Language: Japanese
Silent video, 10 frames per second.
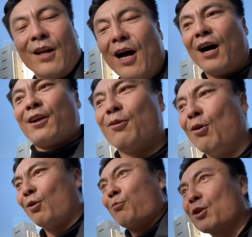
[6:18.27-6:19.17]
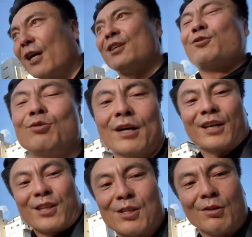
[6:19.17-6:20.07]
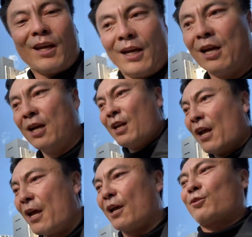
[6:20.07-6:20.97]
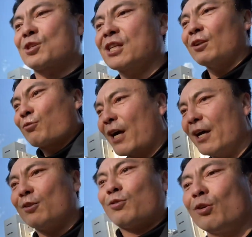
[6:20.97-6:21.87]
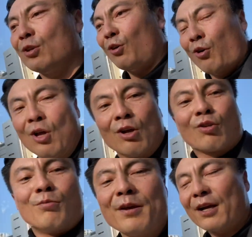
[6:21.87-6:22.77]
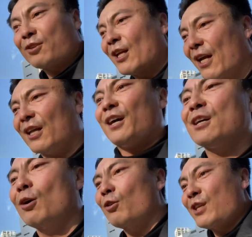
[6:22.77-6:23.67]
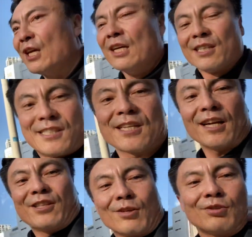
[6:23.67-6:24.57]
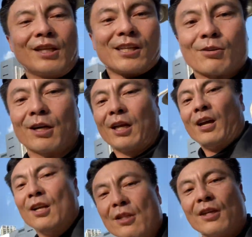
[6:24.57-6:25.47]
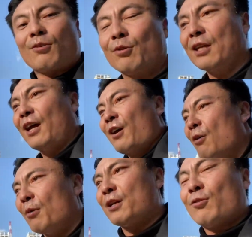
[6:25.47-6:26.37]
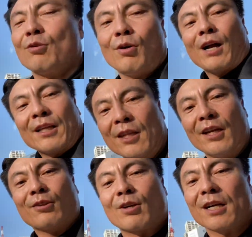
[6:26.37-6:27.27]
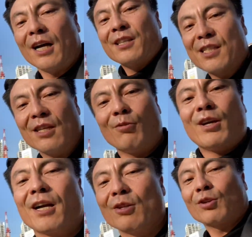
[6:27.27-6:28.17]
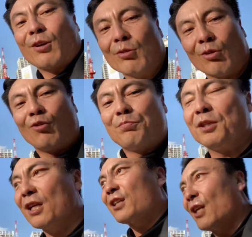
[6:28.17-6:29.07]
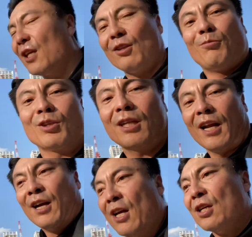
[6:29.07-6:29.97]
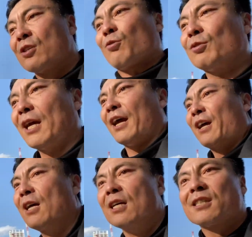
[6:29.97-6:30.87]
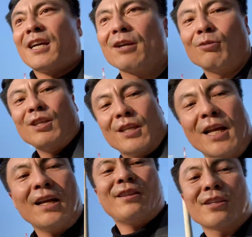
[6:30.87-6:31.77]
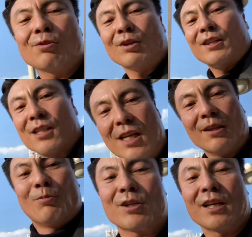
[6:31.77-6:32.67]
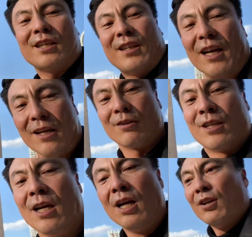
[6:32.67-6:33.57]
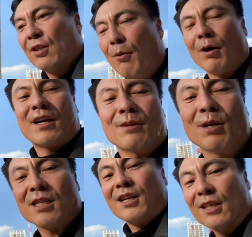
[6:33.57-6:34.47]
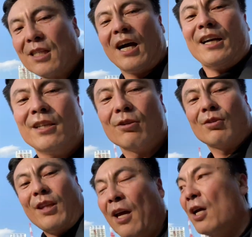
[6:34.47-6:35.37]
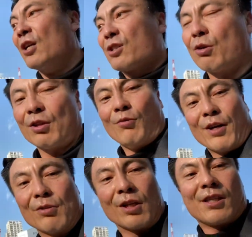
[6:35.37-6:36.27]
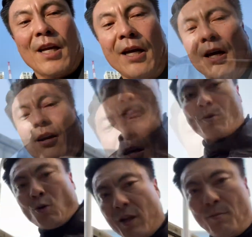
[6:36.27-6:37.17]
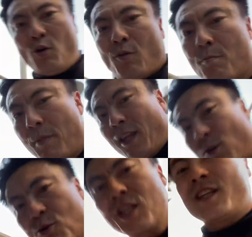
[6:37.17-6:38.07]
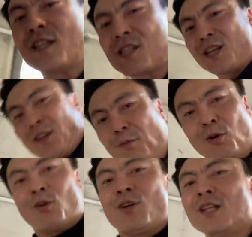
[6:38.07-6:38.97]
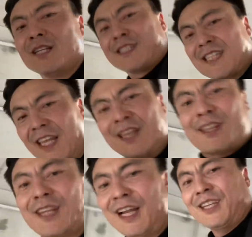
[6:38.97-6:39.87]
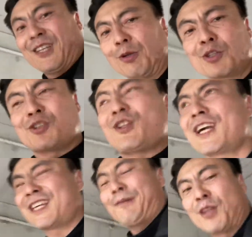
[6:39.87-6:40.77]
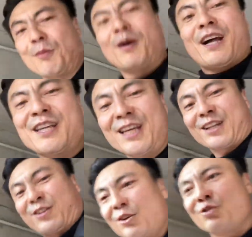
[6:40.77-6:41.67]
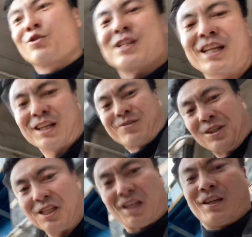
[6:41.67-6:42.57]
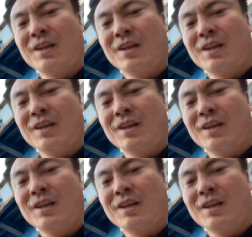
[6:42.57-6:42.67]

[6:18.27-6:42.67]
あのー、もう一回言うわけですよね。えっ、ー、と、下の階の人のご迷惑にならないように静かにするんですとか。で、これで、まあよく分かったなとか、完全に親が言ったことをコピーできたなって思ったら、そこで最後に、なんでそうなんですかってもう一回聞いてあげるんです。で、分かりましたかって、はいって言って、それで終わるんですね。で、これも面倒くさいんですけれども、絶対に途中で諦めて、まあいいやって許さないでください。